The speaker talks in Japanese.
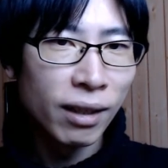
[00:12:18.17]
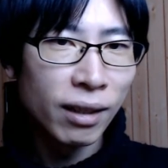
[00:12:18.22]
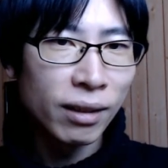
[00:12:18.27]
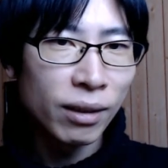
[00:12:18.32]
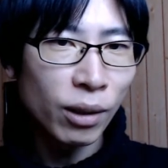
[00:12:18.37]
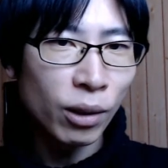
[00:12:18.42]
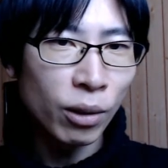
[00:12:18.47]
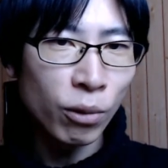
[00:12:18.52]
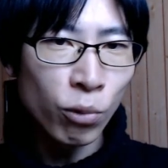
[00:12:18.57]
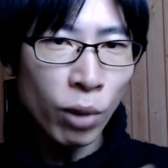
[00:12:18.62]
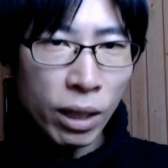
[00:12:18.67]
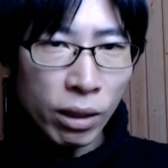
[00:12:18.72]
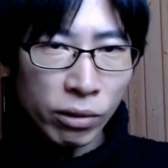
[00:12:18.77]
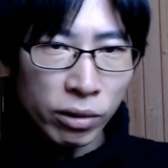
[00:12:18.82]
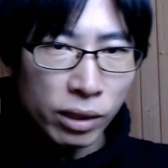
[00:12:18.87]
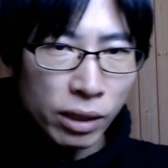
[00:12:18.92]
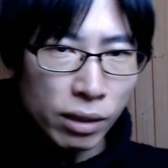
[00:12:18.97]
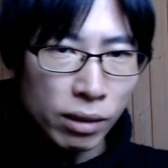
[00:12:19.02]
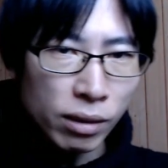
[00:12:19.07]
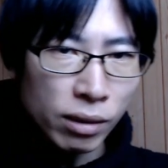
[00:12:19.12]
だから
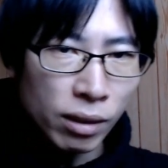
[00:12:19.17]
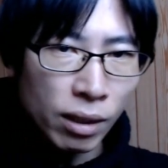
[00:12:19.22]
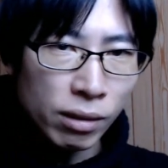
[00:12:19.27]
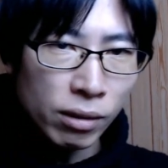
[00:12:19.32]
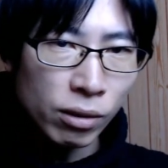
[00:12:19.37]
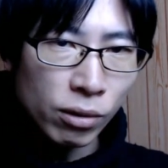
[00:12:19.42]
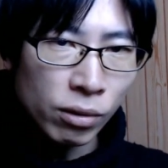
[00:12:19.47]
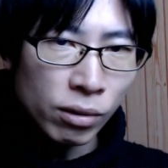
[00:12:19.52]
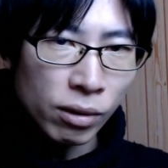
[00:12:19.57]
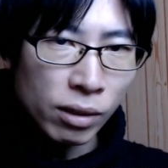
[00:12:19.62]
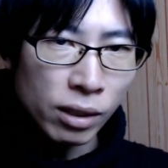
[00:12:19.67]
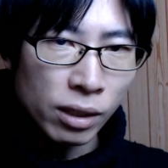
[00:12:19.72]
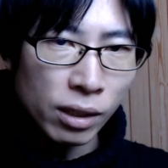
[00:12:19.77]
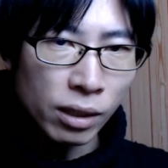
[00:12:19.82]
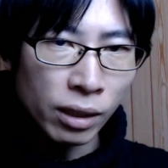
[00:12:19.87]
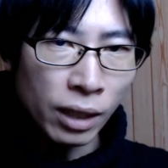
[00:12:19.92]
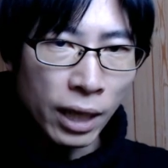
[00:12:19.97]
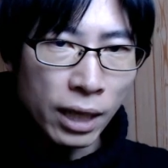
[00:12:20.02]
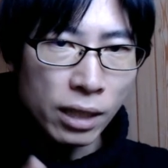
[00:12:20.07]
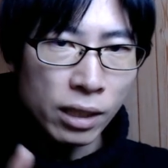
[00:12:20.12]
ワクチン接種推
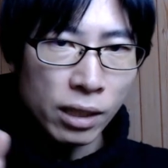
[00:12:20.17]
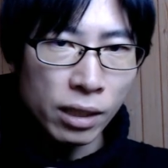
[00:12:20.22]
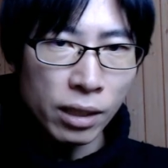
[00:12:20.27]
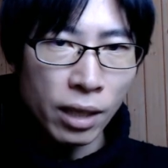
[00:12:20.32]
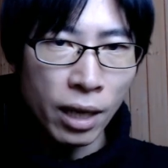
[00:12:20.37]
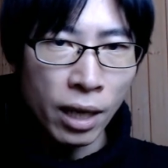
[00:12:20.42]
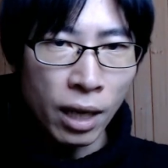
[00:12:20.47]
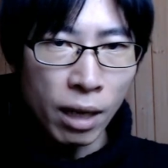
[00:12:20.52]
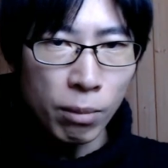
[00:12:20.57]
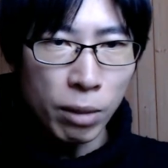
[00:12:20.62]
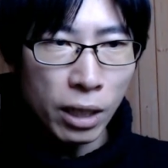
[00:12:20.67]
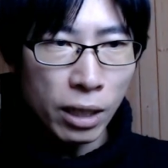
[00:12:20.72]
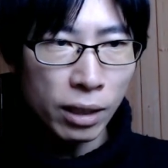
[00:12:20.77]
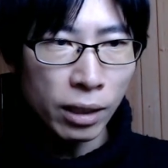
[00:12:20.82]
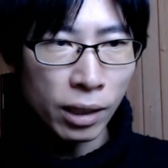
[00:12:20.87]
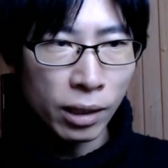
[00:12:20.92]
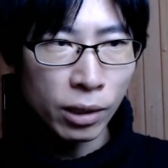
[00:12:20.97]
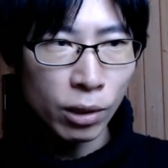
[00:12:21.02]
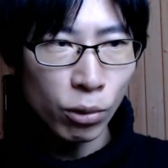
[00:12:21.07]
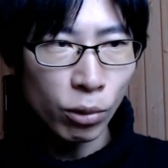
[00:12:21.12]
進大臣に選ばれ
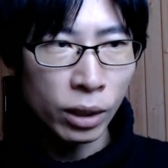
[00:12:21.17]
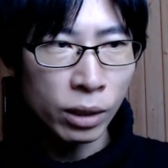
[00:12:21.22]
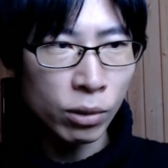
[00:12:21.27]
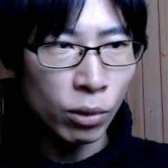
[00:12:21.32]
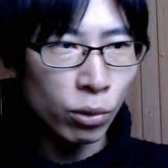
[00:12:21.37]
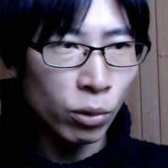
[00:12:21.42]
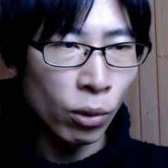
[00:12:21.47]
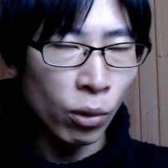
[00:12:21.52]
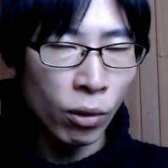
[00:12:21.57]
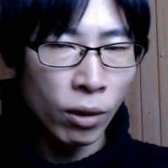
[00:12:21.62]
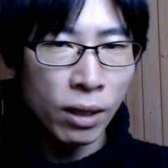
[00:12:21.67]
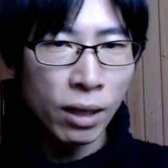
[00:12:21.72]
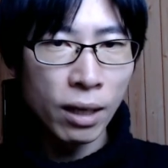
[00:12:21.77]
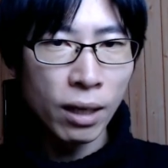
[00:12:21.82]
た人がちょっと